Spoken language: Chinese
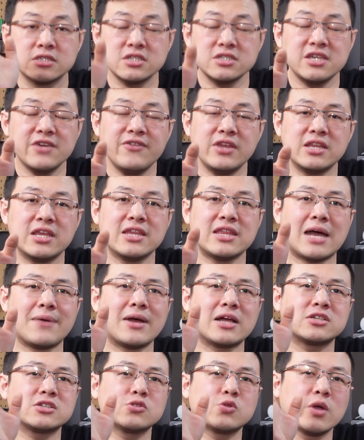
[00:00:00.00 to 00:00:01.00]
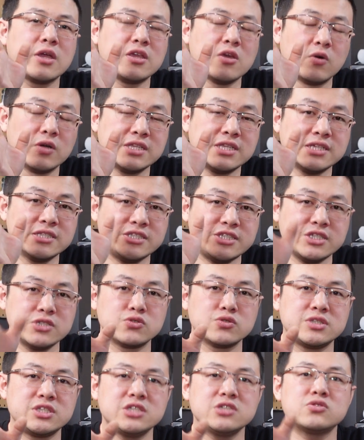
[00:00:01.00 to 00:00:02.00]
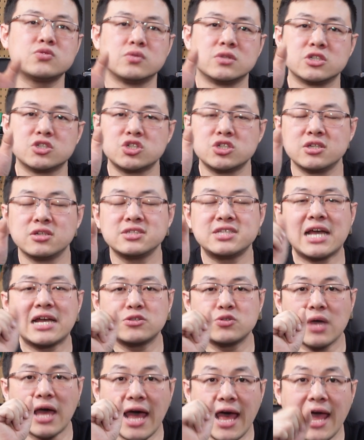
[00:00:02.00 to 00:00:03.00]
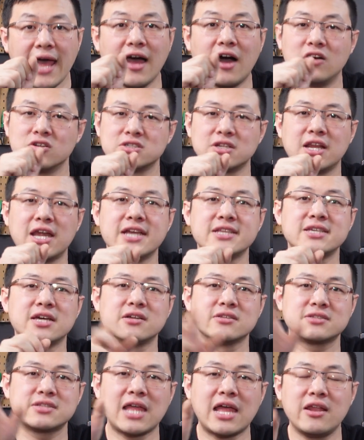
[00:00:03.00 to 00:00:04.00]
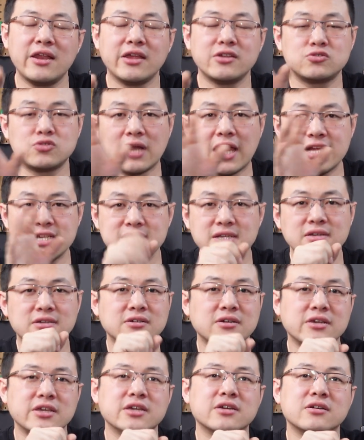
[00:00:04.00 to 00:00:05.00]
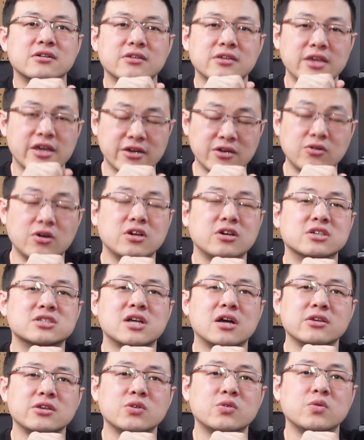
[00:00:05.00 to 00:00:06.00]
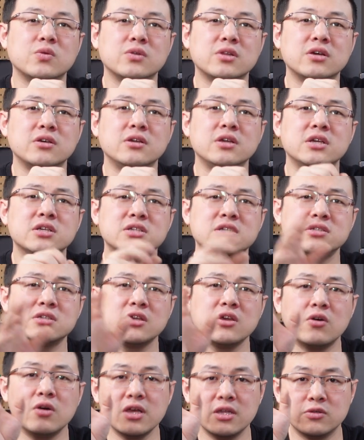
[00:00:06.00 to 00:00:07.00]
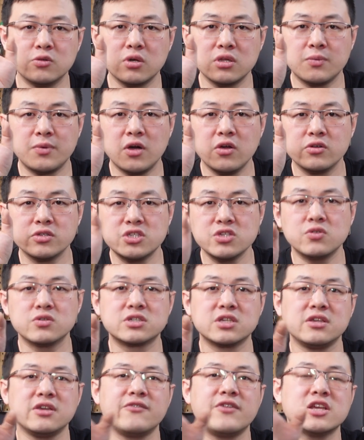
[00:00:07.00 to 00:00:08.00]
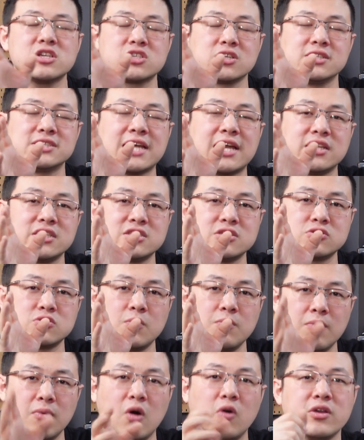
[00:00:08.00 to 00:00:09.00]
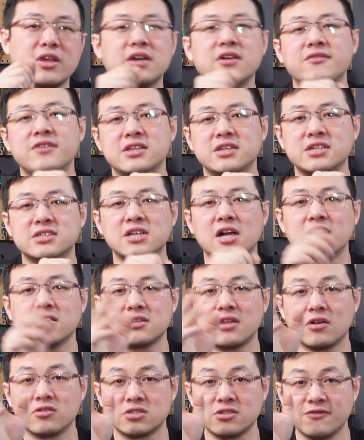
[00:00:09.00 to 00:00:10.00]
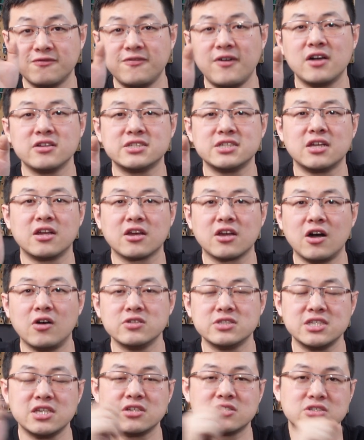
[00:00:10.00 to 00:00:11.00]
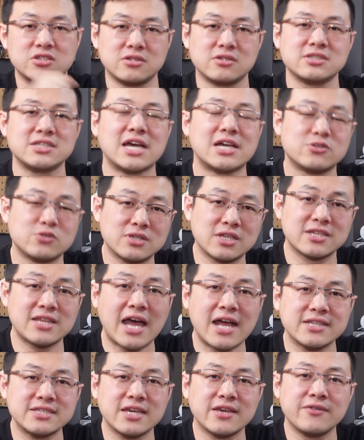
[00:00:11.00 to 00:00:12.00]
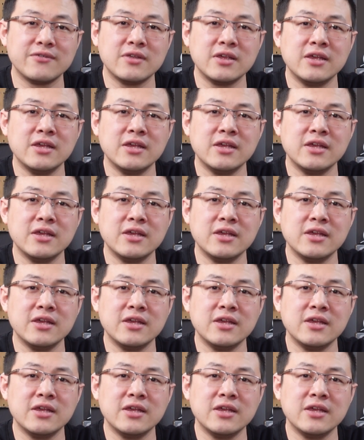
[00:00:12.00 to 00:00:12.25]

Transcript: 这些问题，哪怕是对有一定技术基础的智能家居爱好者来讲，单拎出来任何一个也够喝上一壶的。甚至有很多的朋友就是因为折在了其中某一个问题上，导致放弃了高阶智能家居的搭建。